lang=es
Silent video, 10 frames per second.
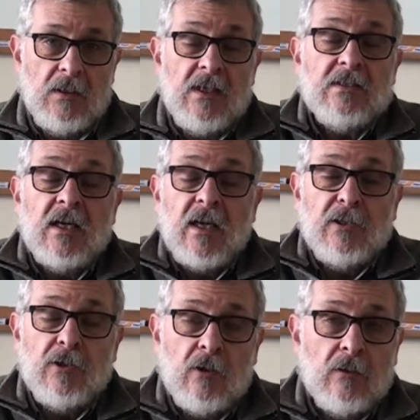y el
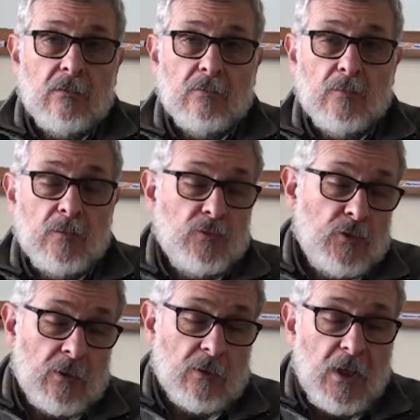secreto,
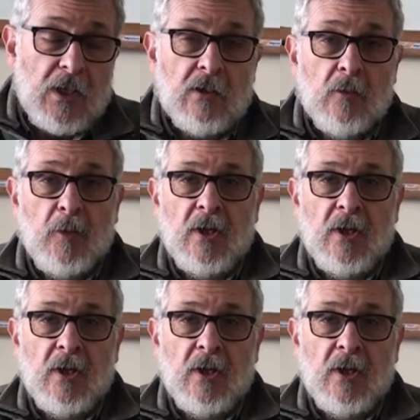yo no lo tengo,